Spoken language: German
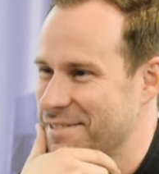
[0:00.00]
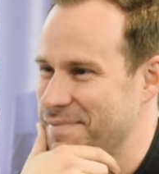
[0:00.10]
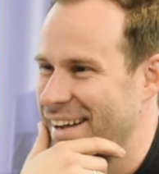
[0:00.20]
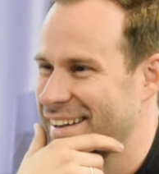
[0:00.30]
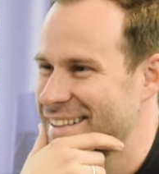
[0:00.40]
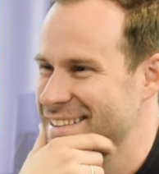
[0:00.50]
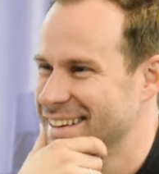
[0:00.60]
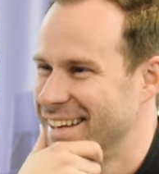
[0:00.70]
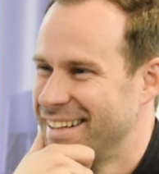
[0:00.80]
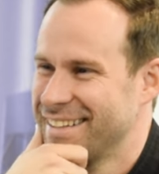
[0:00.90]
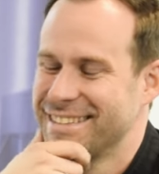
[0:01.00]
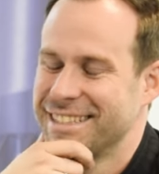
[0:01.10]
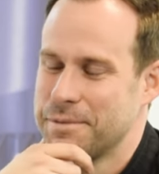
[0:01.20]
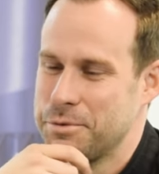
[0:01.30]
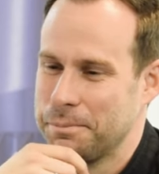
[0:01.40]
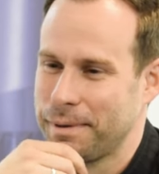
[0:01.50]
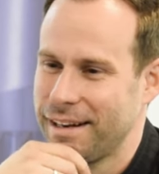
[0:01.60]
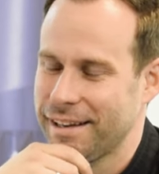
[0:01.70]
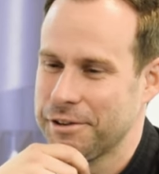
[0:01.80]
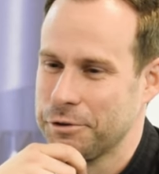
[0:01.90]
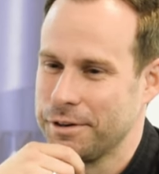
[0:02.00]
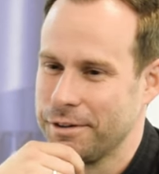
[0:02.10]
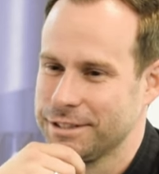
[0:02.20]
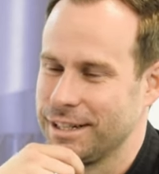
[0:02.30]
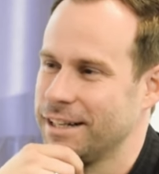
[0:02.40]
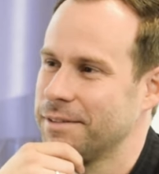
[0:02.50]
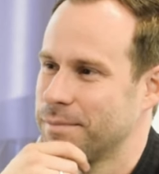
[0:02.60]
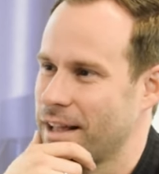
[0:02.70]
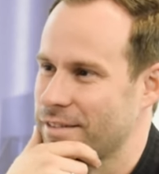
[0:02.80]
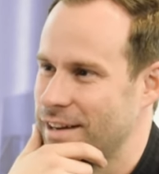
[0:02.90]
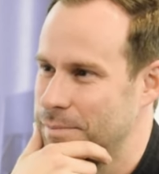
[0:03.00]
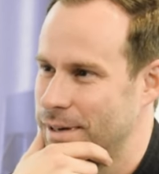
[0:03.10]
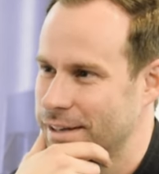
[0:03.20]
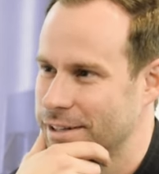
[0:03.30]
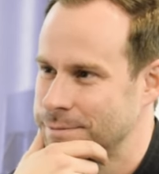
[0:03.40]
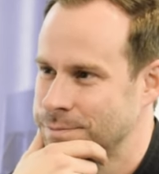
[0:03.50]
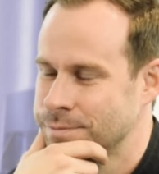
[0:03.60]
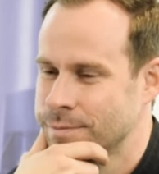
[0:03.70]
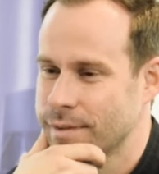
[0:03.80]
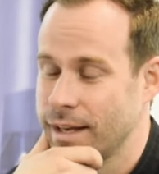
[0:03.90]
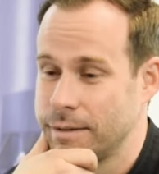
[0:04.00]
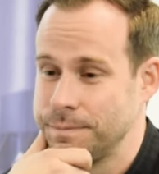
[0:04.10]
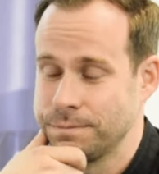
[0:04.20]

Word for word: Pankraz, das ist in der Björn-Brill-Region, also auch im Nationalpark daheim.